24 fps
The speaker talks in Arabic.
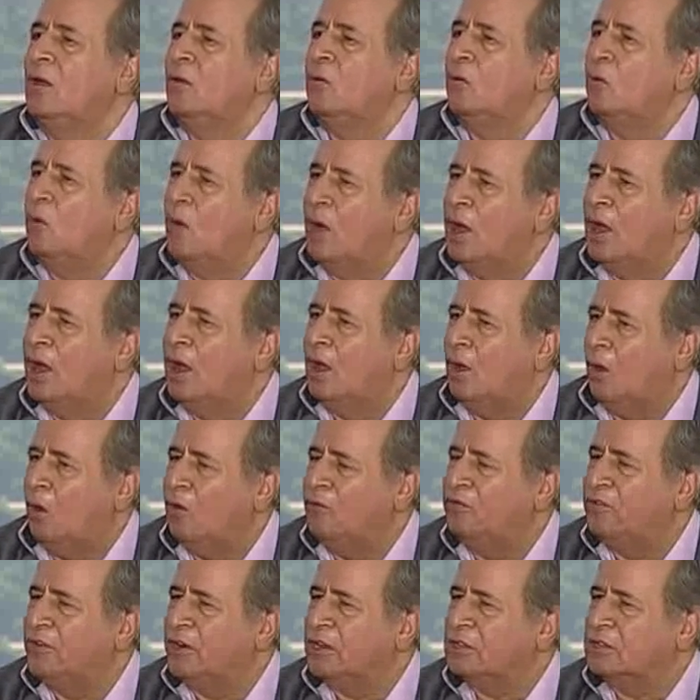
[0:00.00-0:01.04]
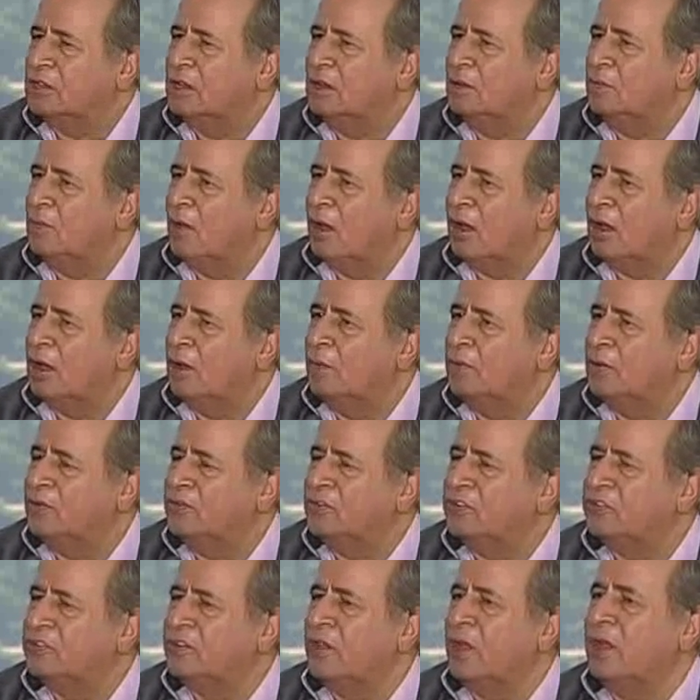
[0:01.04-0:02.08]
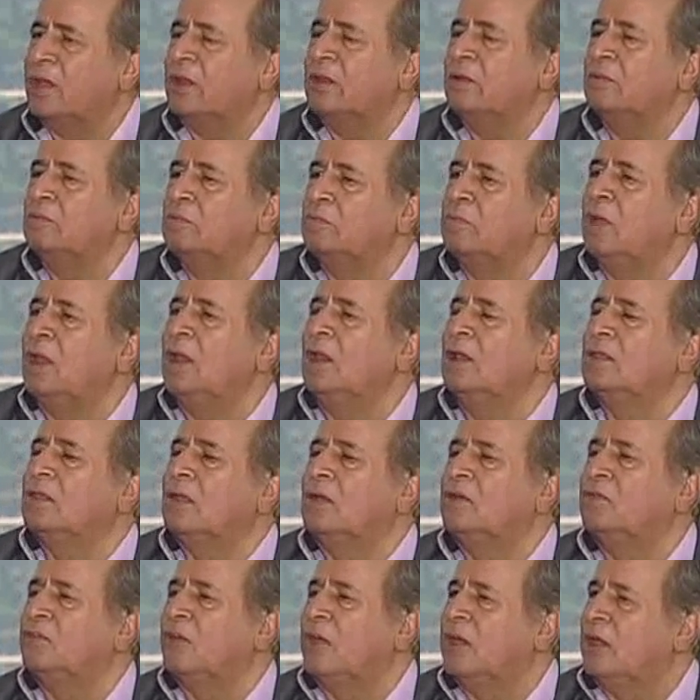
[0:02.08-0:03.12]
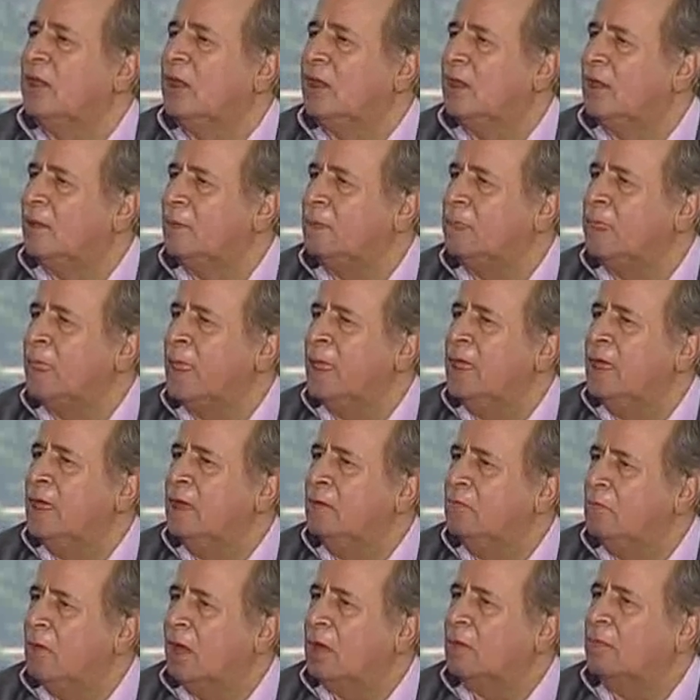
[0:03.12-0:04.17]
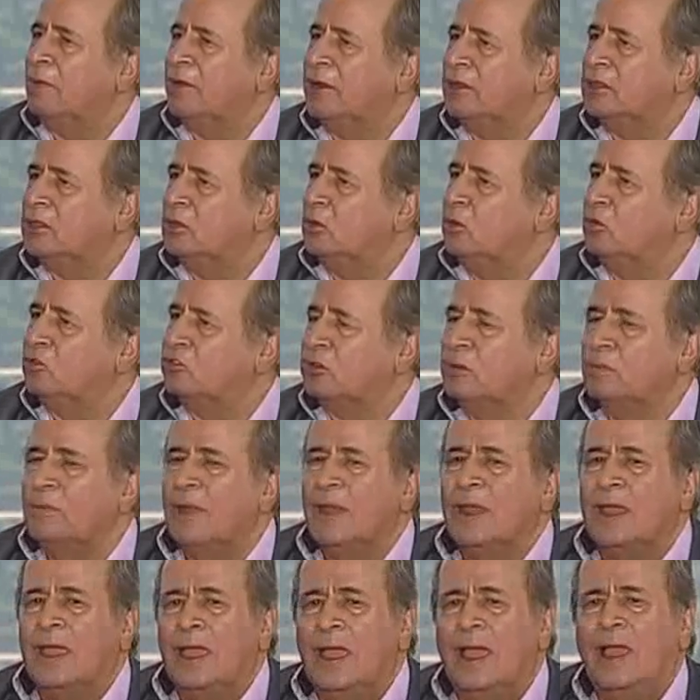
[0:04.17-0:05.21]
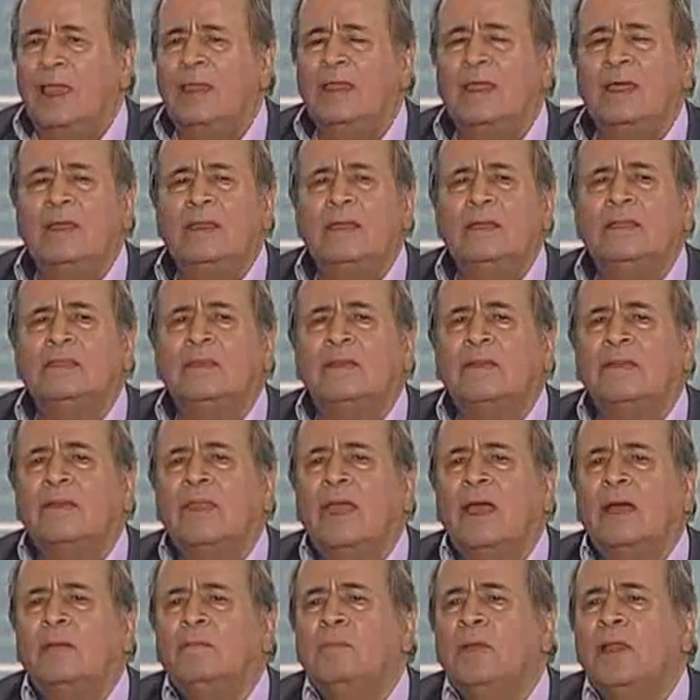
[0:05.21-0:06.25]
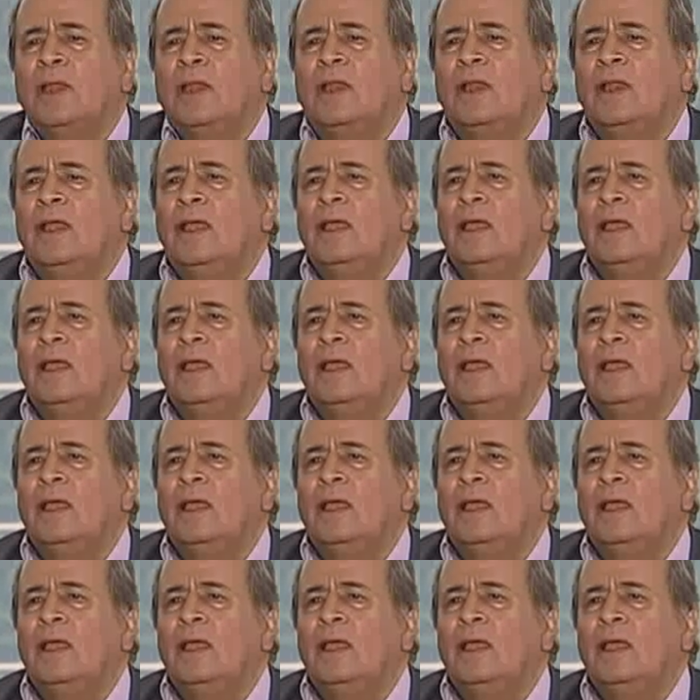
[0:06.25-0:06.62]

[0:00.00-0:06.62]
وحفرت المقابر في الصخر بالإضافة إلى مقبرة الأسر الملك احنا نقدر نعمل